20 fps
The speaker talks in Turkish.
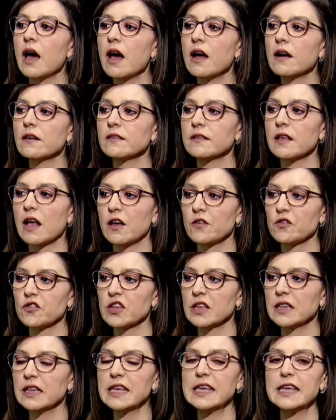kar
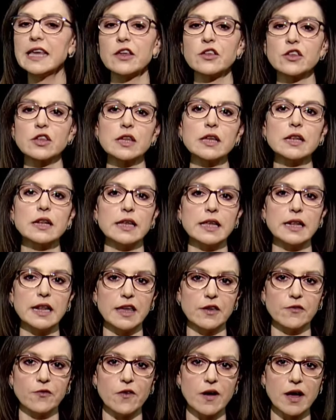tavşanı yeşil
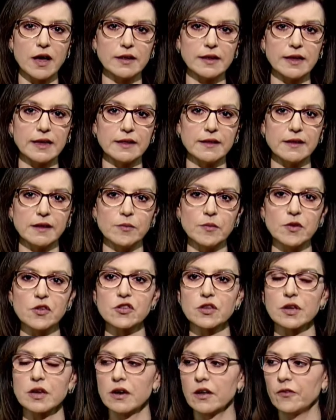ile ifade edilmiş